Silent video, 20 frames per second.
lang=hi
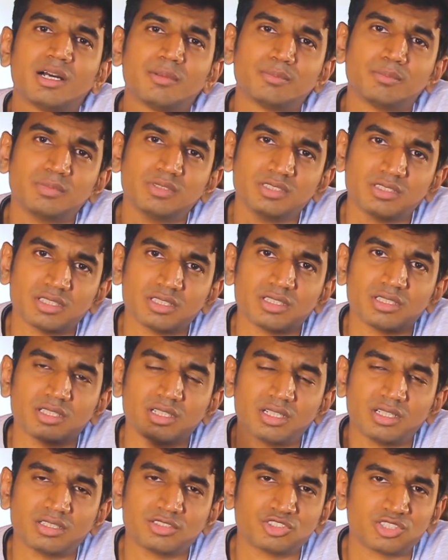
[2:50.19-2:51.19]
आप इसे
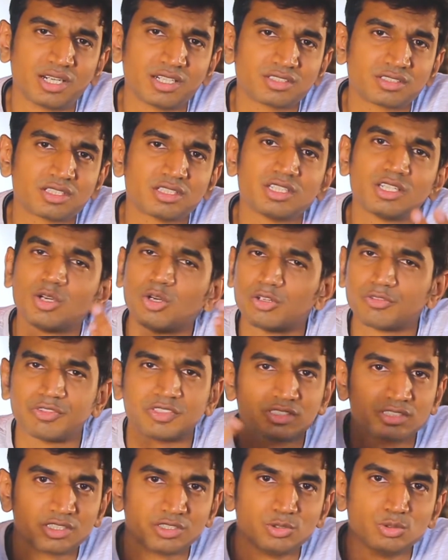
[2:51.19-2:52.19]
चार्ज करिए और
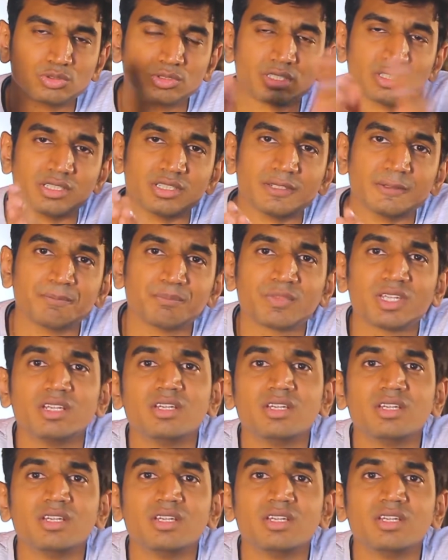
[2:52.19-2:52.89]
फिर से यूज़ करिए